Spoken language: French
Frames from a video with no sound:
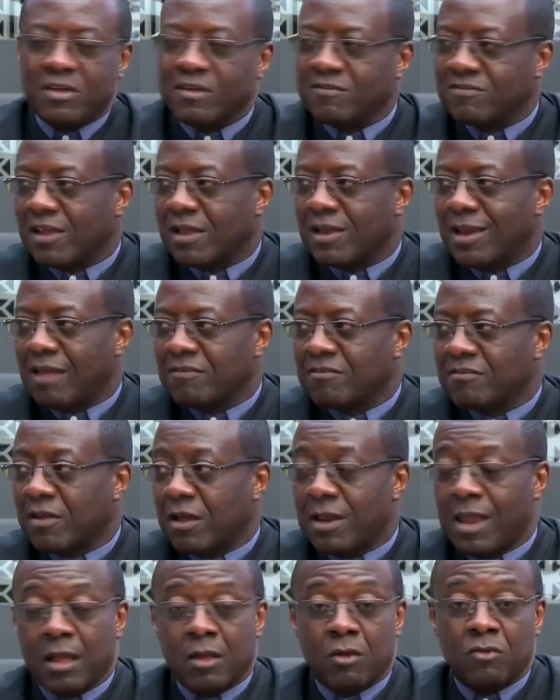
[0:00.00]
ce que c'est que
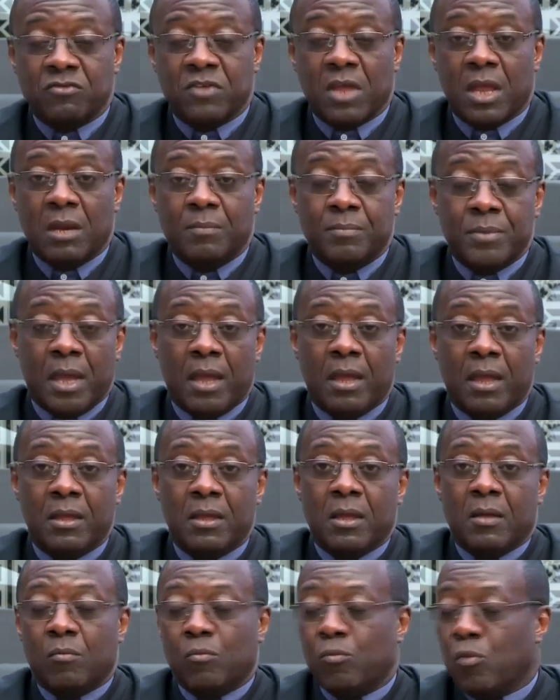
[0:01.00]
l'arc-en-ciel. Bien,
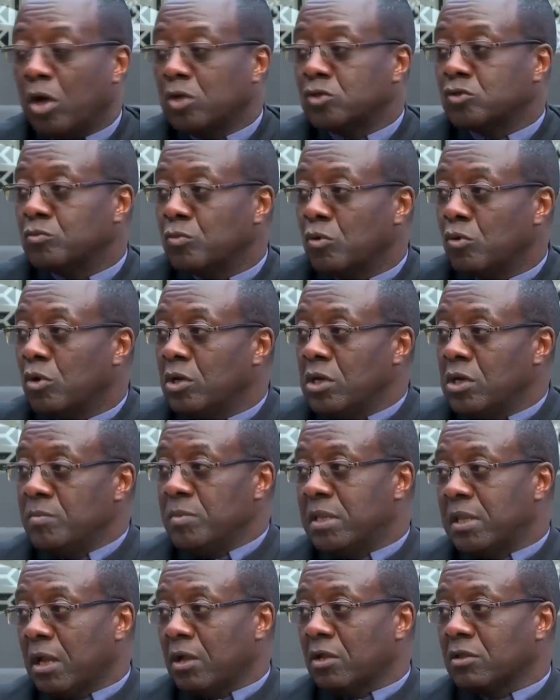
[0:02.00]
moi, je me
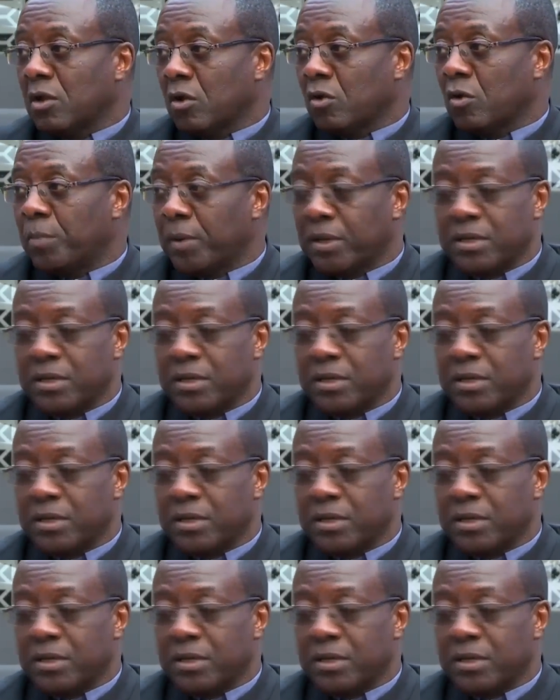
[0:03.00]
limiterai en tant que